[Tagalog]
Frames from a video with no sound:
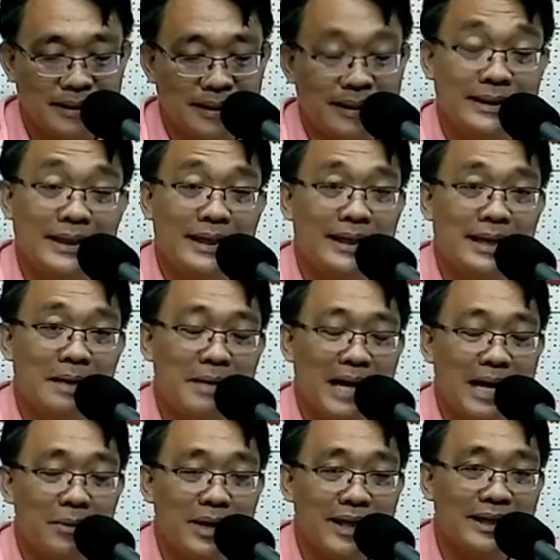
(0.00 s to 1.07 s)
Eta
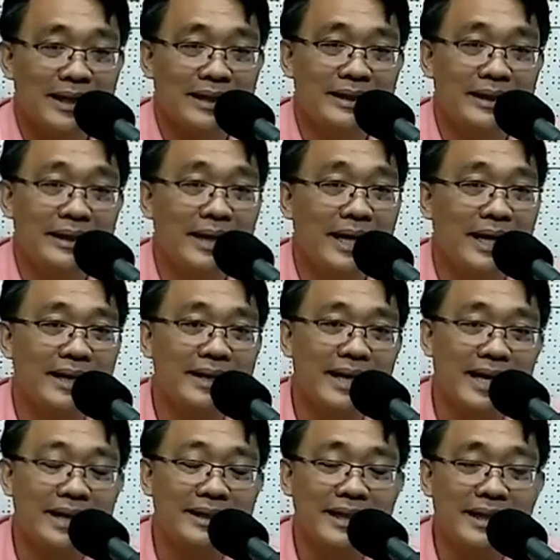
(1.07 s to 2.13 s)
kablawak dagiti
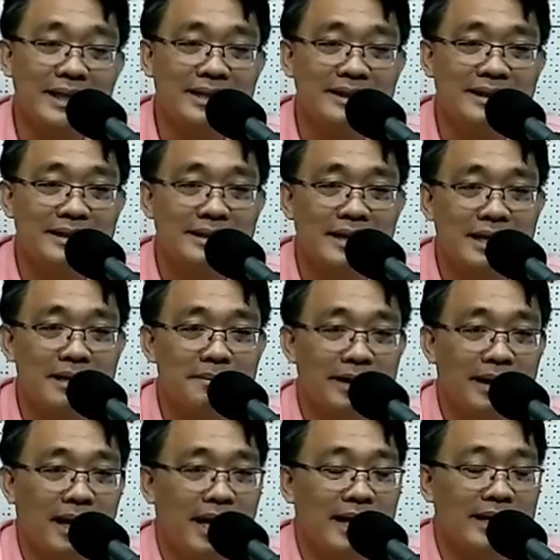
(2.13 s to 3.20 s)
naganak kanyak kita
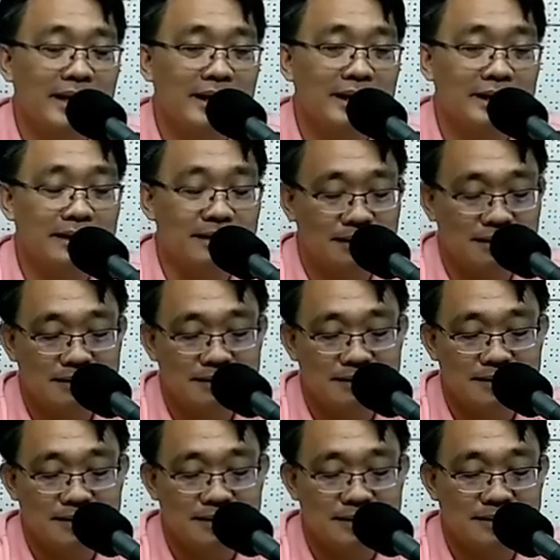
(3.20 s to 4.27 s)
mankayan.
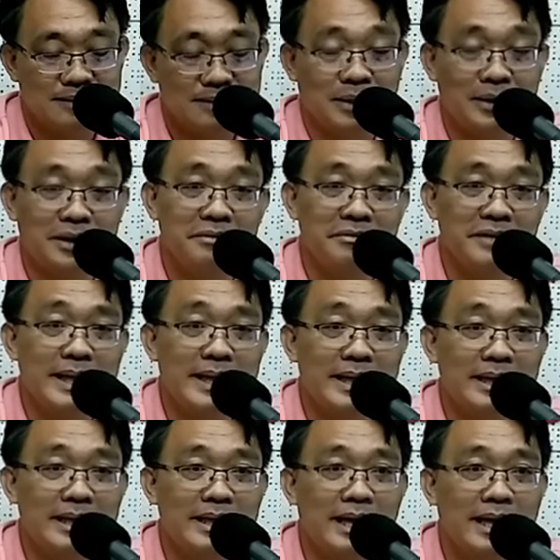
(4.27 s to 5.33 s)
Good
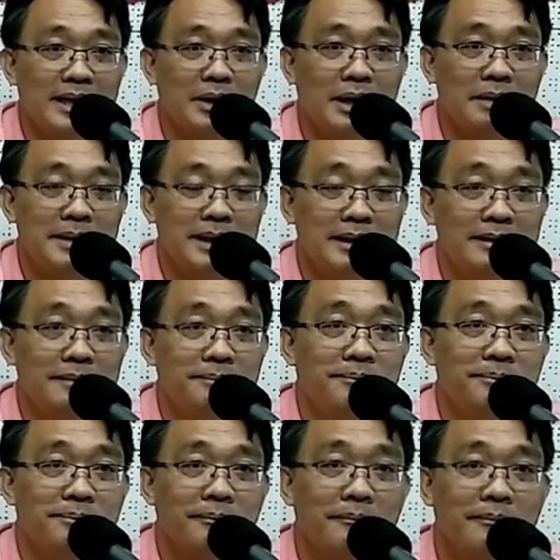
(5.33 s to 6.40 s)
evening kada kayo amin.
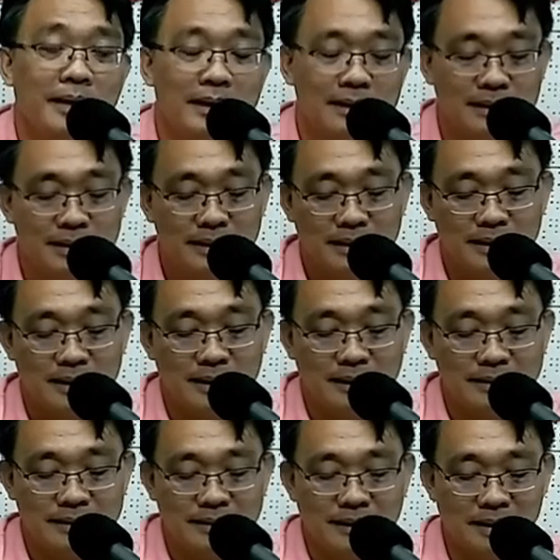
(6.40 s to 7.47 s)

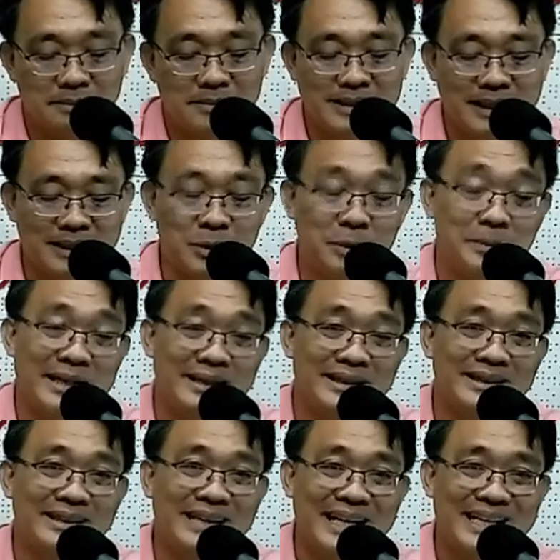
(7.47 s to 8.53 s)
Dagiti kakabsat kumet
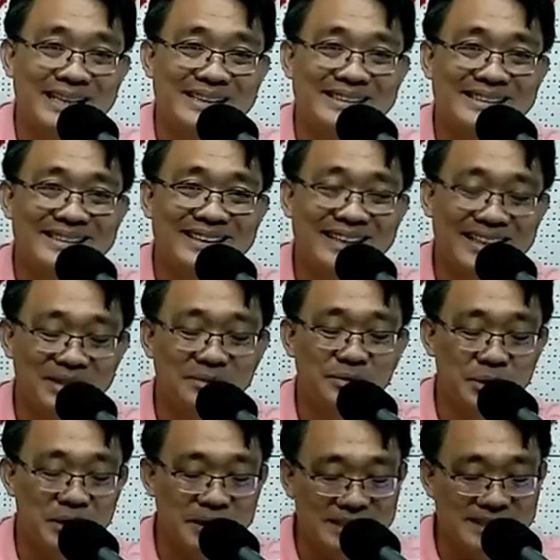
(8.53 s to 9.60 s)
nya. Then of
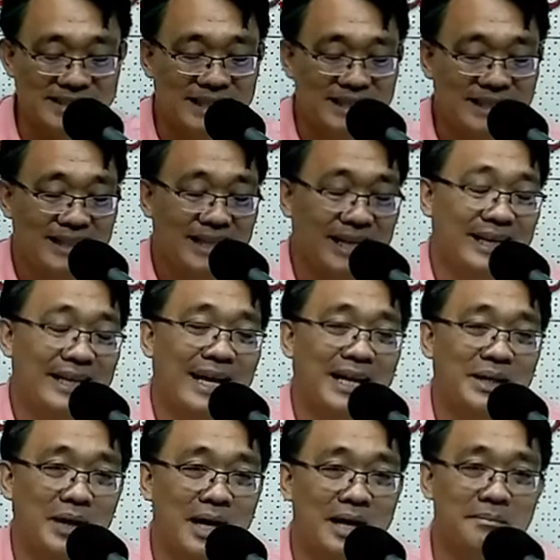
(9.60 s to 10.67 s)
course kada
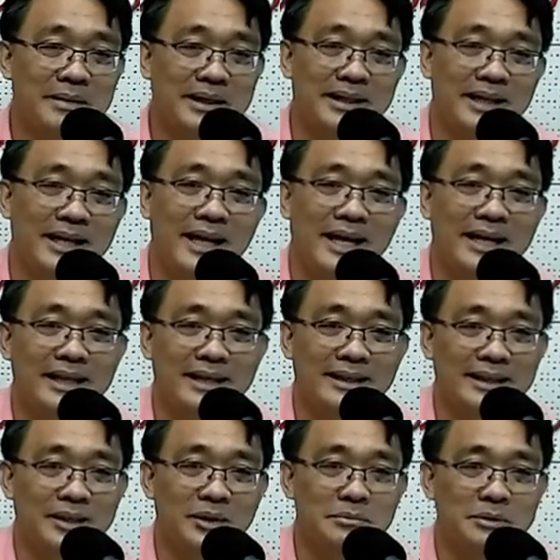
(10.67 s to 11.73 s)
kayo amin nga naayat
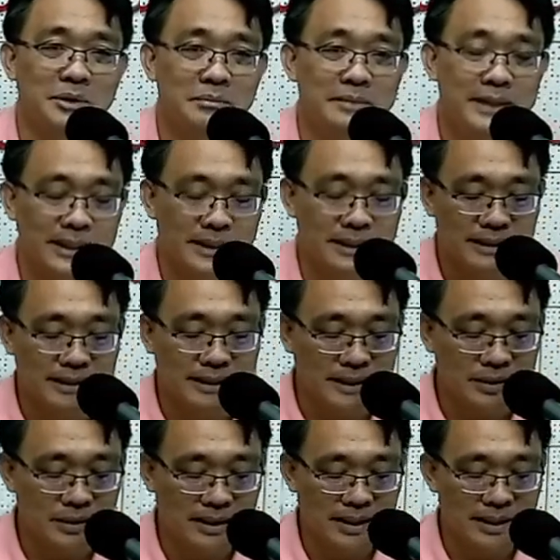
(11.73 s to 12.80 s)
nga dumdum nga giti
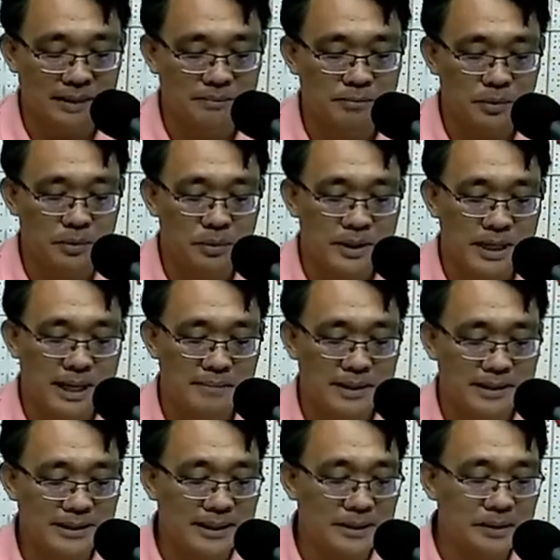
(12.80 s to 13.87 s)
dayti nga
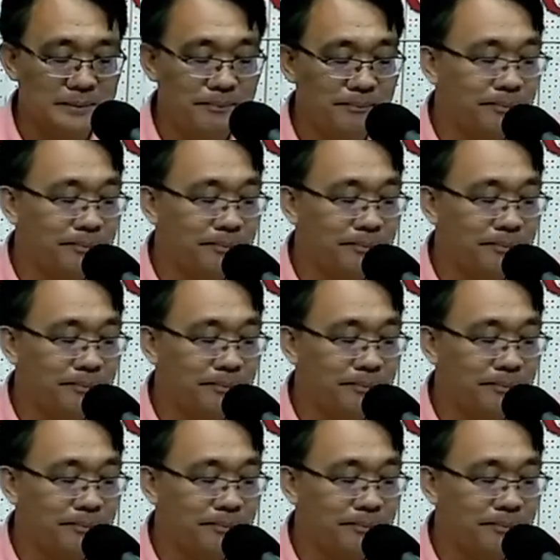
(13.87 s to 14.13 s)
programa tayo.